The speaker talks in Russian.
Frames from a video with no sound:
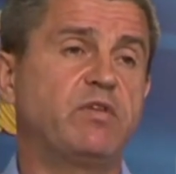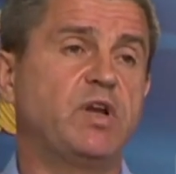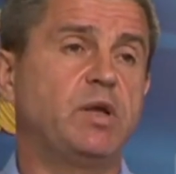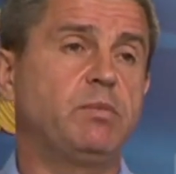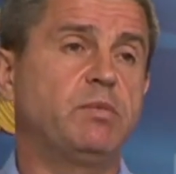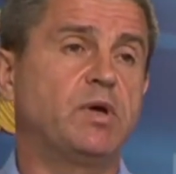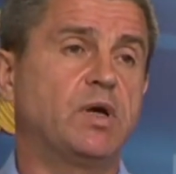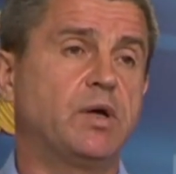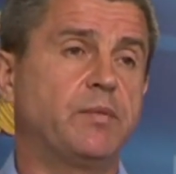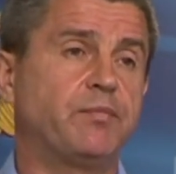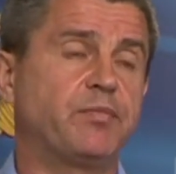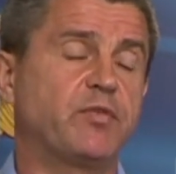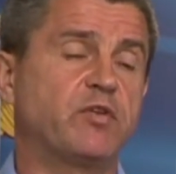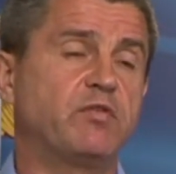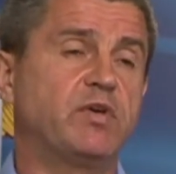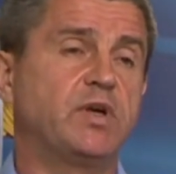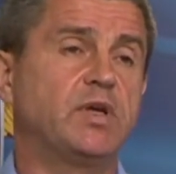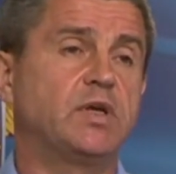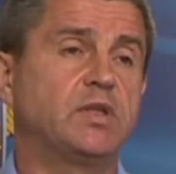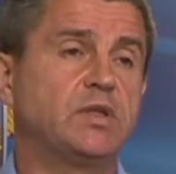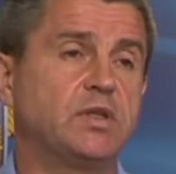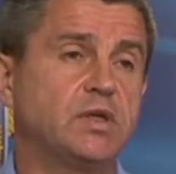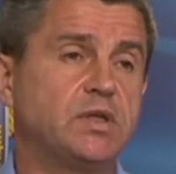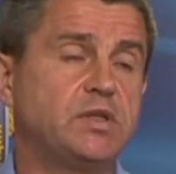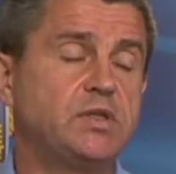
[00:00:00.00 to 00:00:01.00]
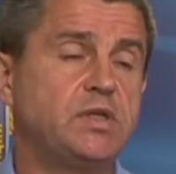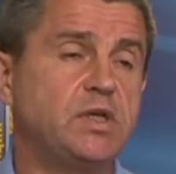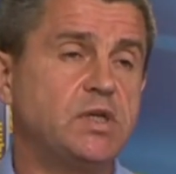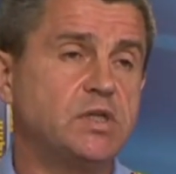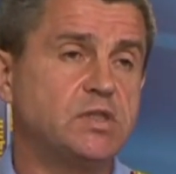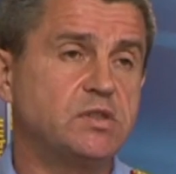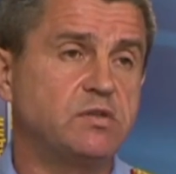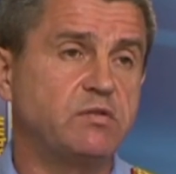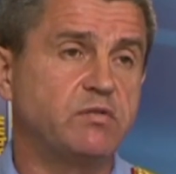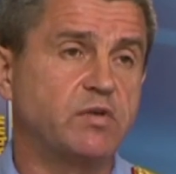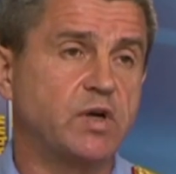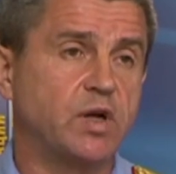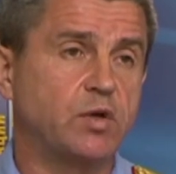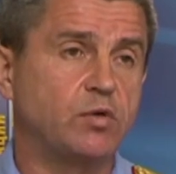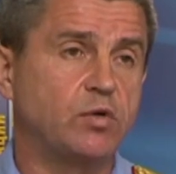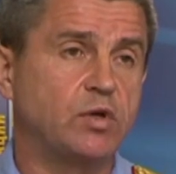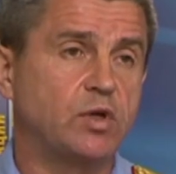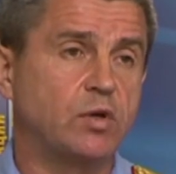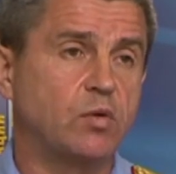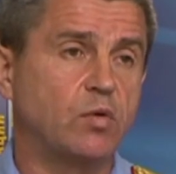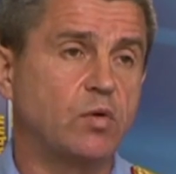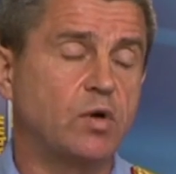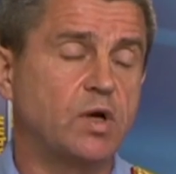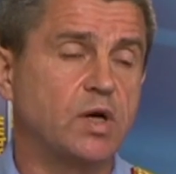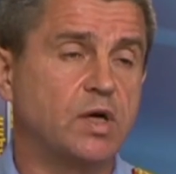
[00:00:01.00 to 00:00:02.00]
время военных действий в
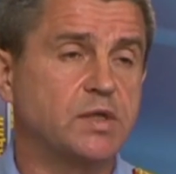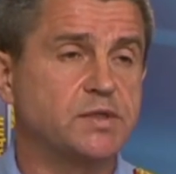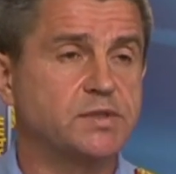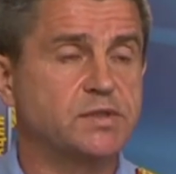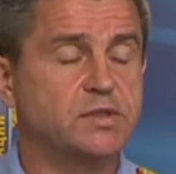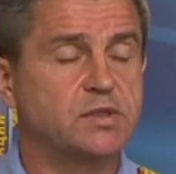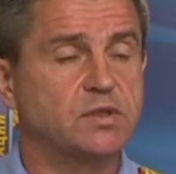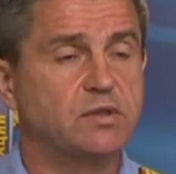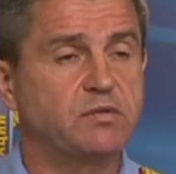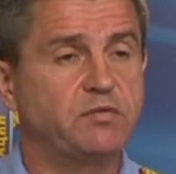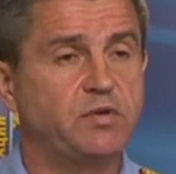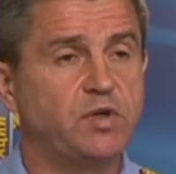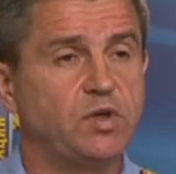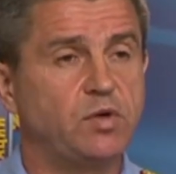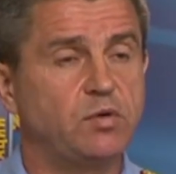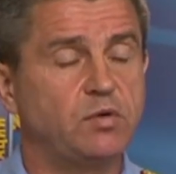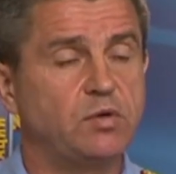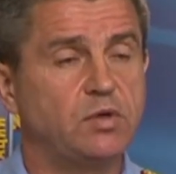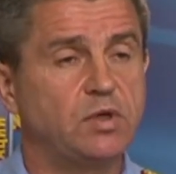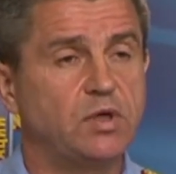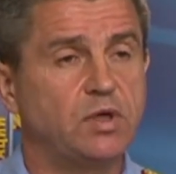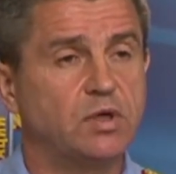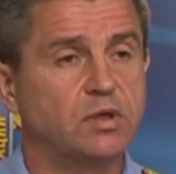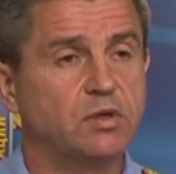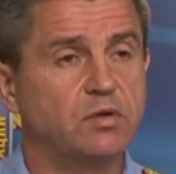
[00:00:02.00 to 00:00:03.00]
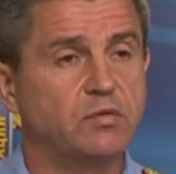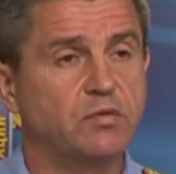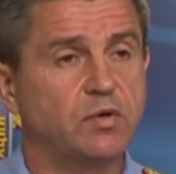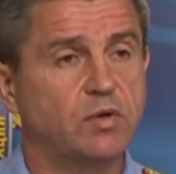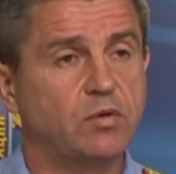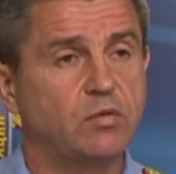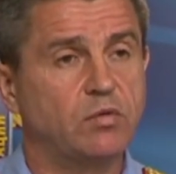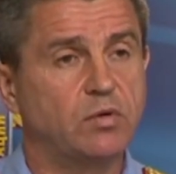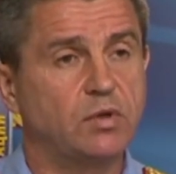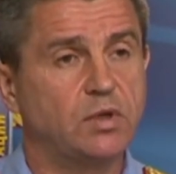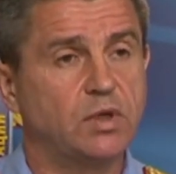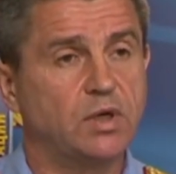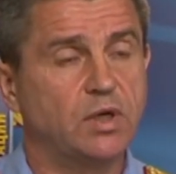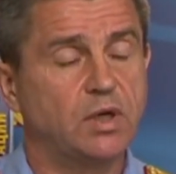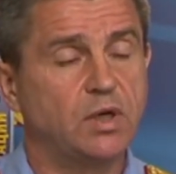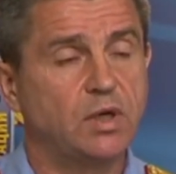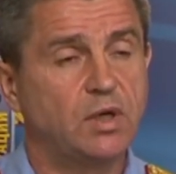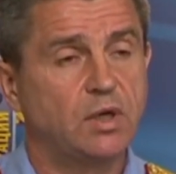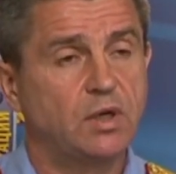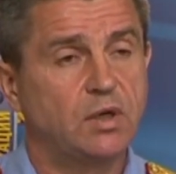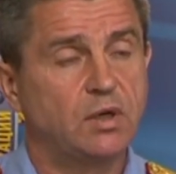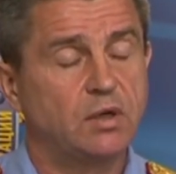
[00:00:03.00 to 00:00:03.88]
районе Луганска в июне этого года